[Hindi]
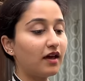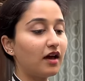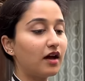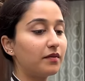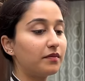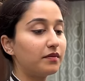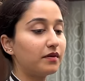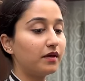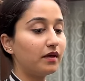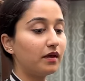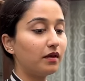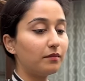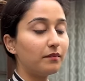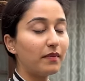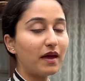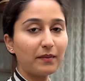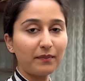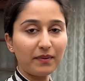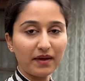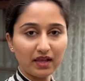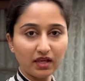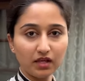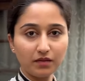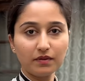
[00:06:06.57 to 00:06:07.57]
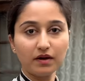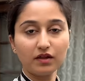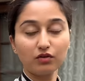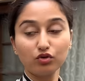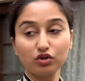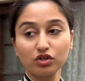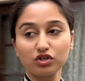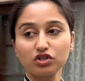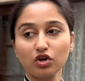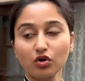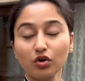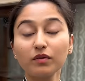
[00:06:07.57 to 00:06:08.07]
अभी मैं पहली बार
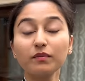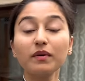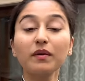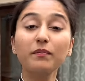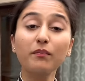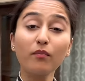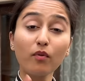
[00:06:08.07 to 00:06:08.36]
उधर जाऊंगी मैं